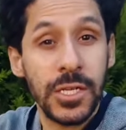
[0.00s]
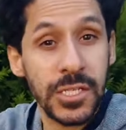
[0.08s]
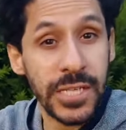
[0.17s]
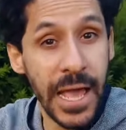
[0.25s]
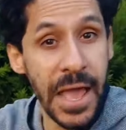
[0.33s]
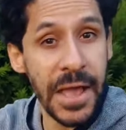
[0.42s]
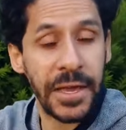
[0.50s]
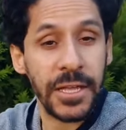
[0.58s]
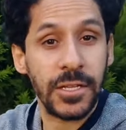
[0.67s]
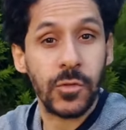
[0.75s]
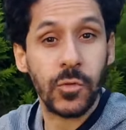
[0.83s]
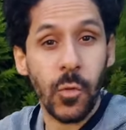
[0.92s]

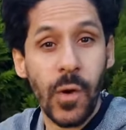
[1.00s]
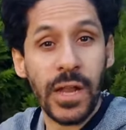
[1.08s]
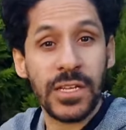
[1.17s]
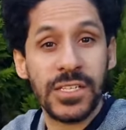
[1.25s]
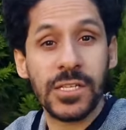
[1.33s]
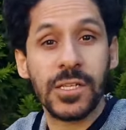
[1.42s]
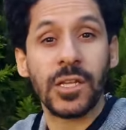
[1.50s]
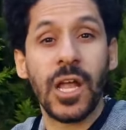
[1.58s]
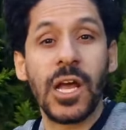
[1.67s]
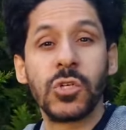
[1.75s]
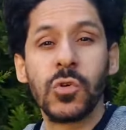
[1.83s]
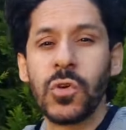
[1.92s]
ساكت طوال ستة
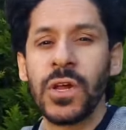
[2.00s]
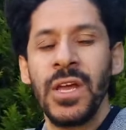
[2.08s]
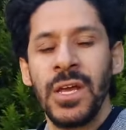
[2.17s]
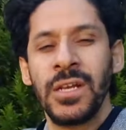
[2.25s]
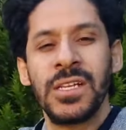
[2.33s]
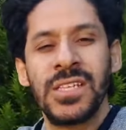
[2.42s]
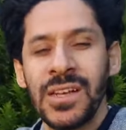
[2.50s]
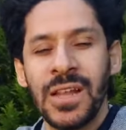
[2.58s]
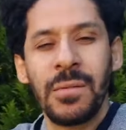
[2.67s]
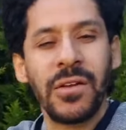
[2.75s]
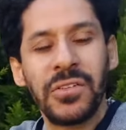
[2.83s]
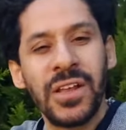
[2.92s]
أشهر نزلنا
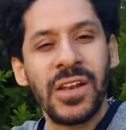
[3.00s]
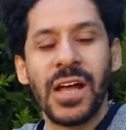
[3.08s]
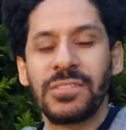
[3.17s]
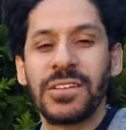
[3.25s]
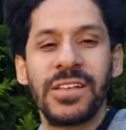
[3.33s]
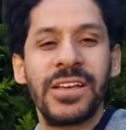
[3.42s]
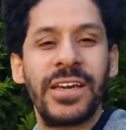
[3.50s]
مرتين لقطتين